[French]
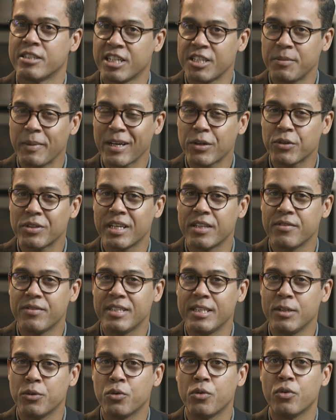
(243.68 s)
J'espère que cette
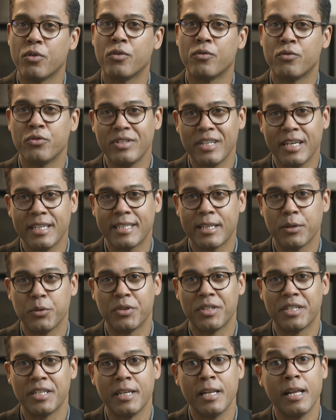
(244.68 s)
vidéo vous a été
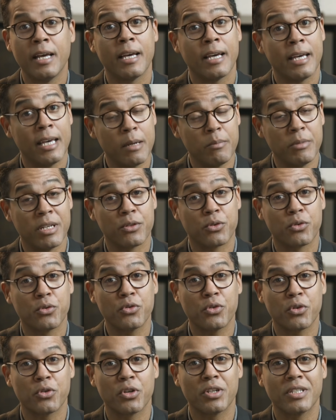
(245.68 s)
utile et à bientôt
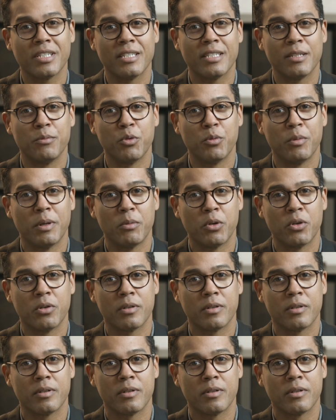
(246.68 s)
sur Doctissimo Maman.